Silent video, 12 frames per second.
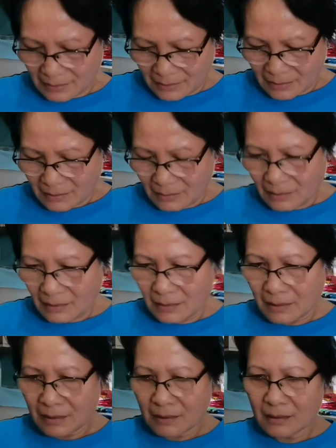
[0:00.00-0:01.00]
Naikaroon
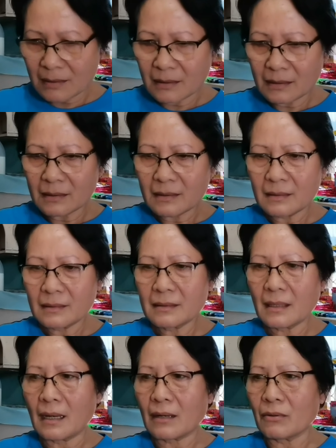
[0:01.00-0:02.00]
pa. Sa
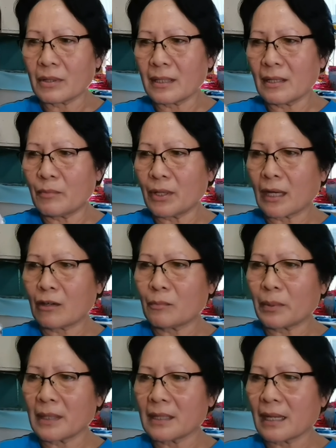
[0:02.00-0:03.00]
akong kinabi, pa
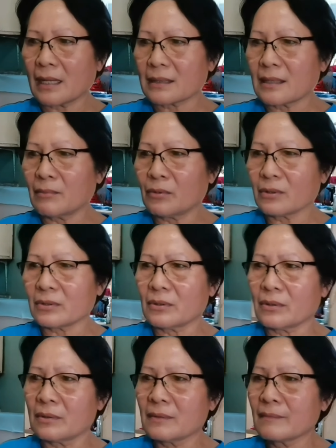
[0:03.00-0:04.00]
na naitubo
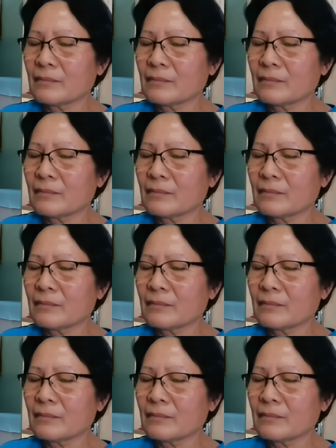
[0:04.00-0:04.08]
dong.